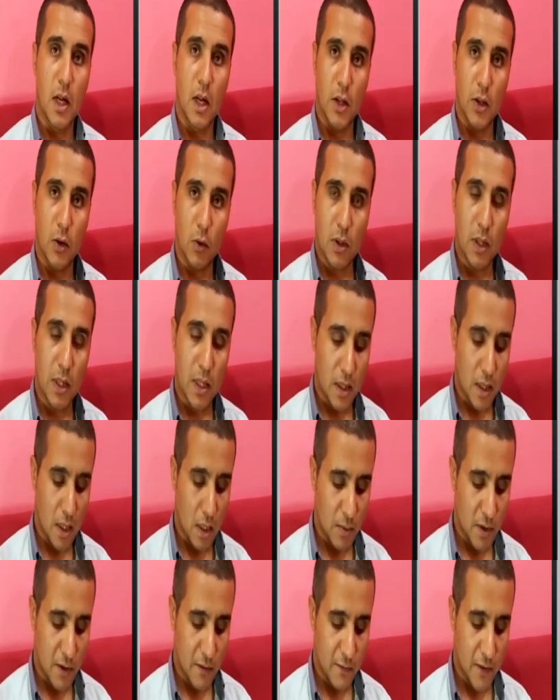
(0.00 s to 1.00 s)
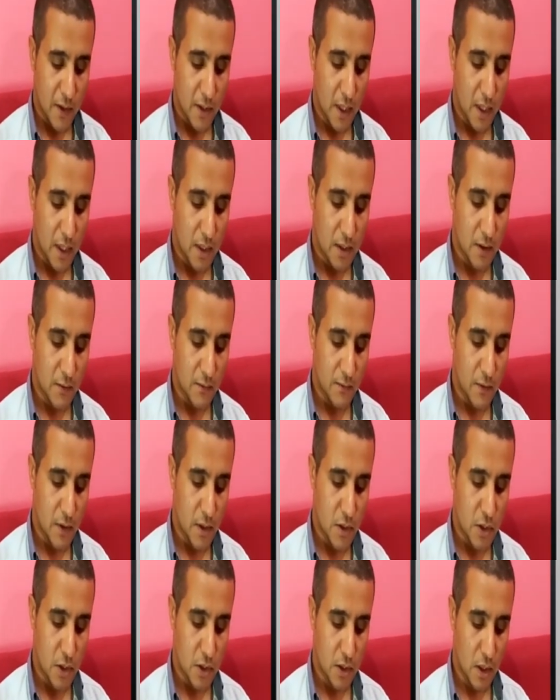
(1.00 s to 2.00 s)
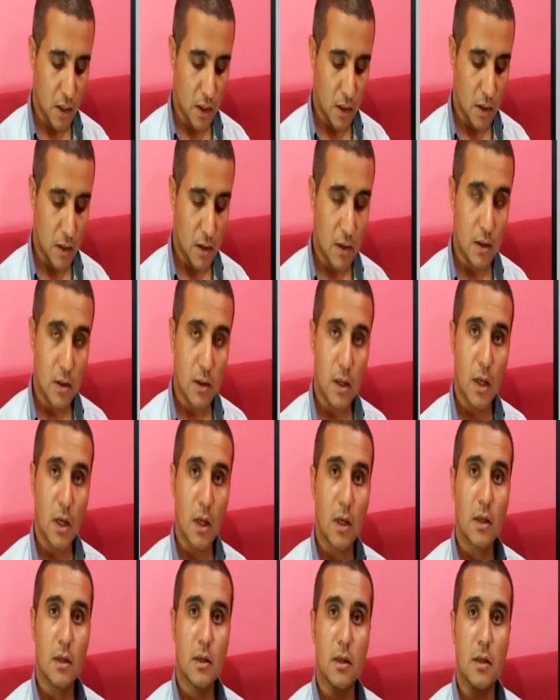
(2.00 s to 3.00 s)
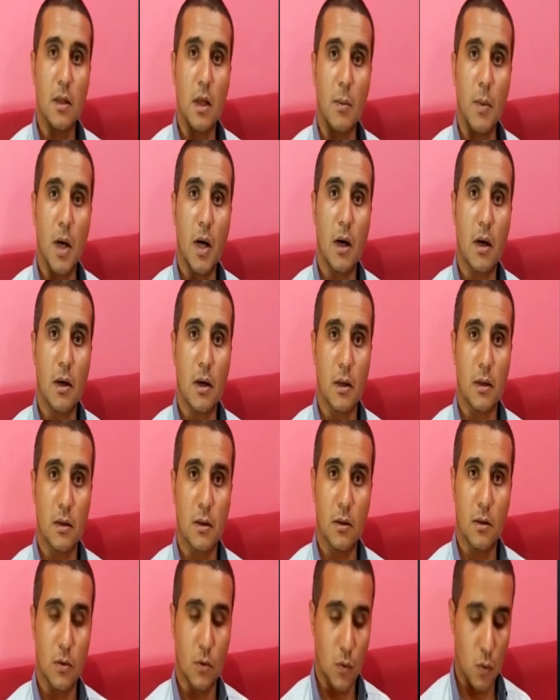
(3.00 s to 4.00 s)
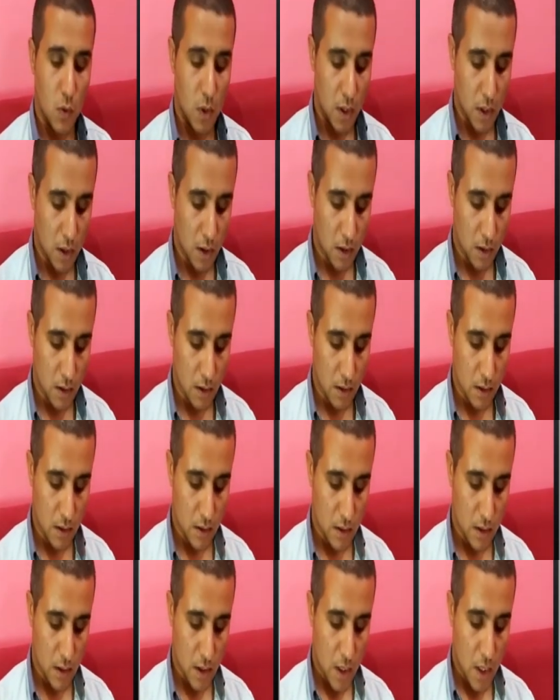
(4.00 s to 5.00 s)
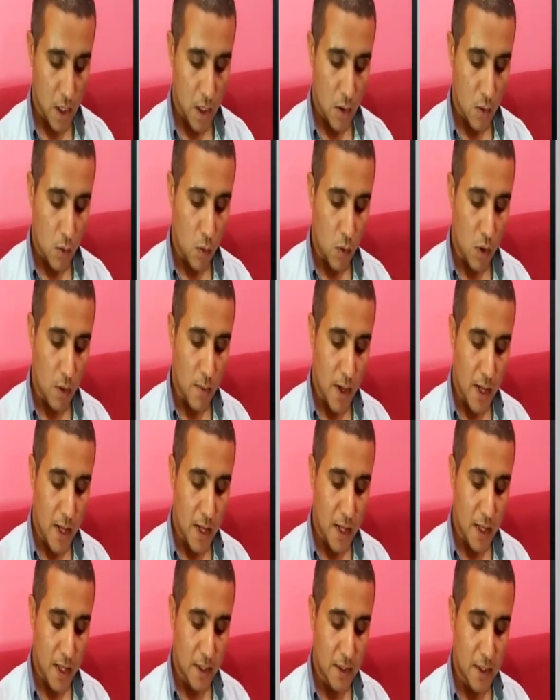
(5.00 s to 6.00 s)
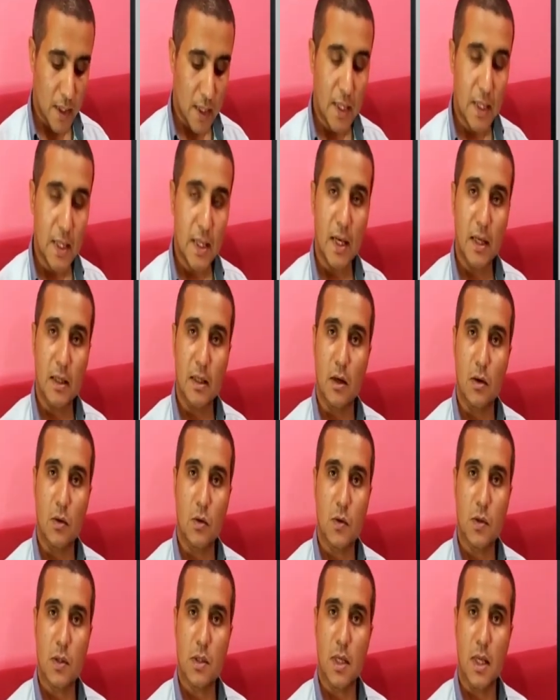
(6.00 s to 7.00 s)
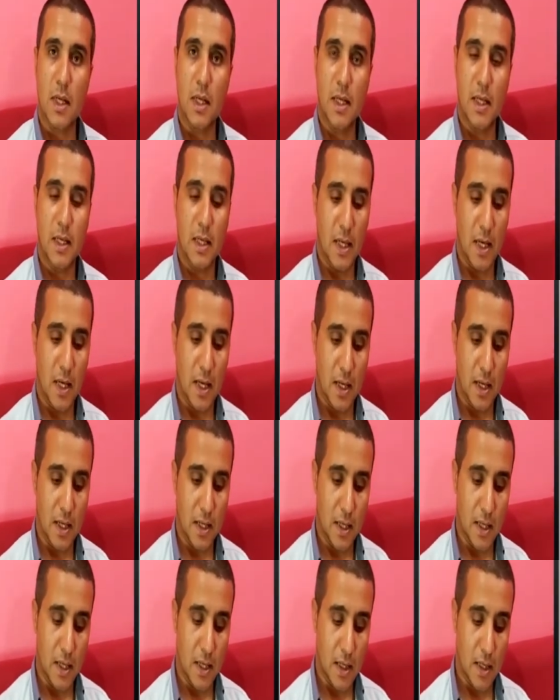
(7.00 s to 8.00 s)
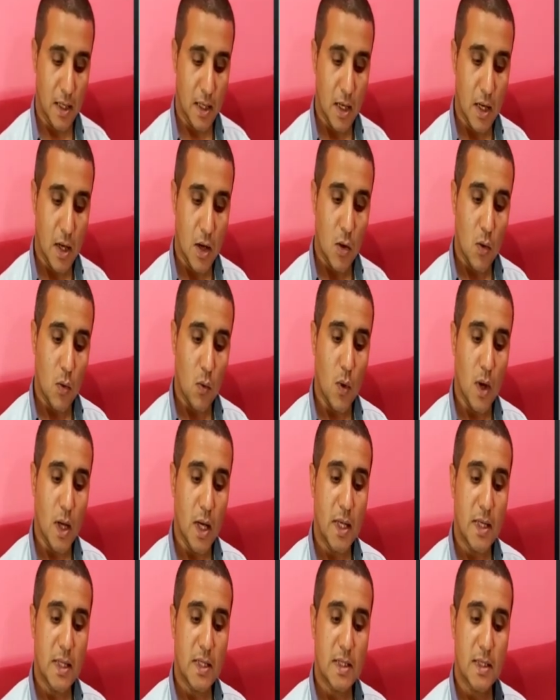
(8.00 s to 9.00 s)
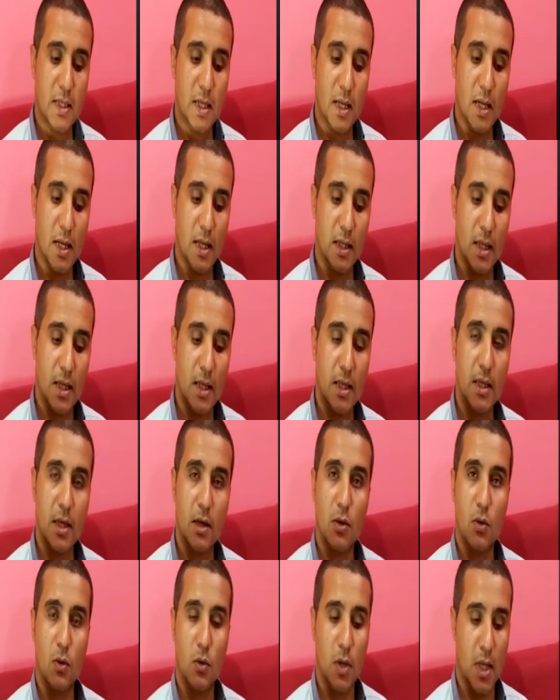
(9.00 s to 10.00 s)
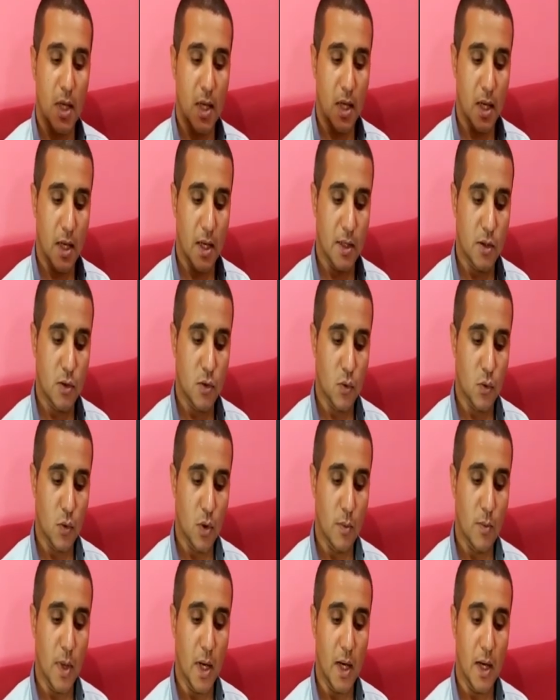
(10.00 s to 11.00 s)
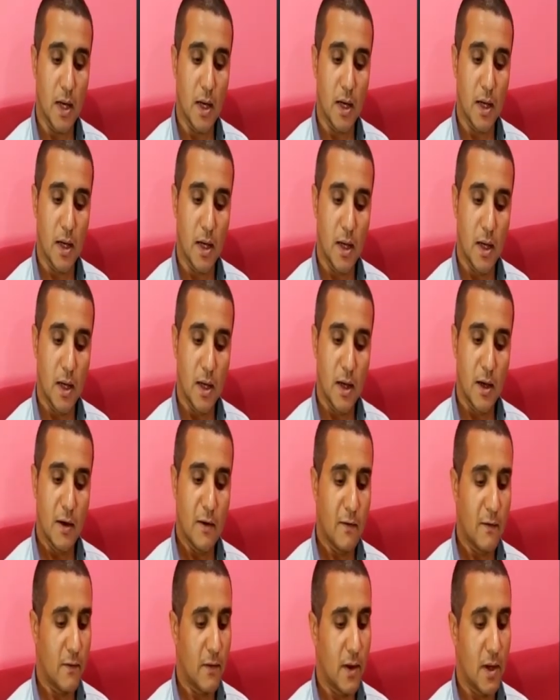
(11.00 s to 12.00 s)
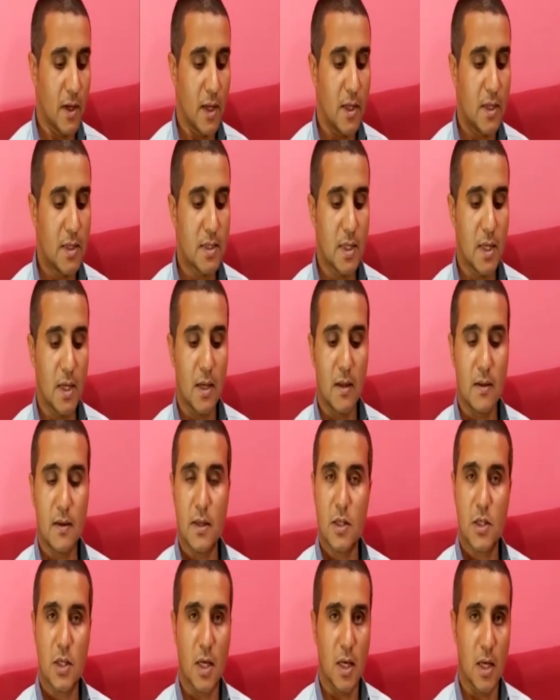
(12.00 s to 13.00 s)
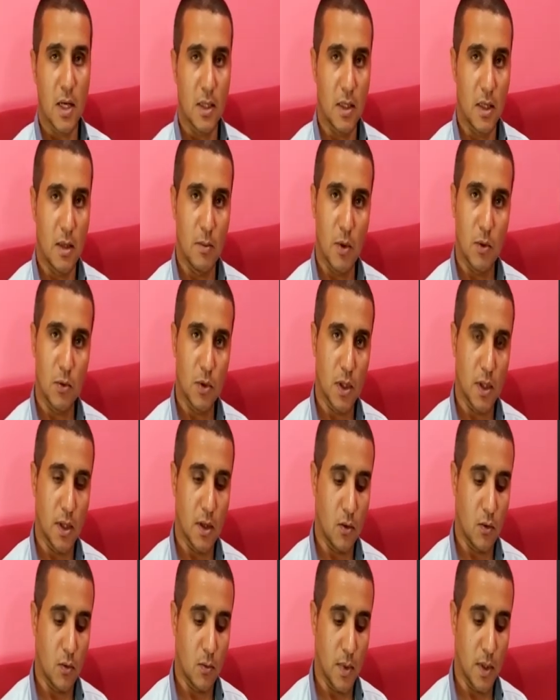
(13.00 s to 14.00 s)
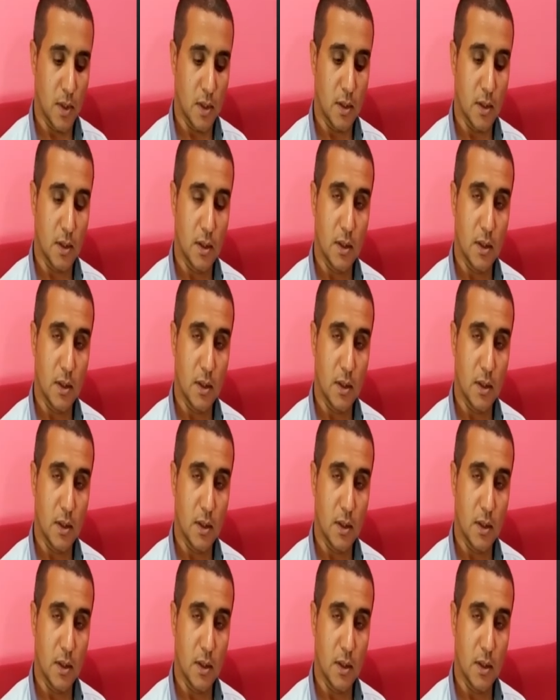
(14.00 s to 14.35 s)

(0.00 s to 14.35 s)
ليطلق من فتحة في الجدار دمارا ونار وما آن لي أن أقص الحكاية وليس لدي هنا أجوبة فليس الذي شاهد الموت يوما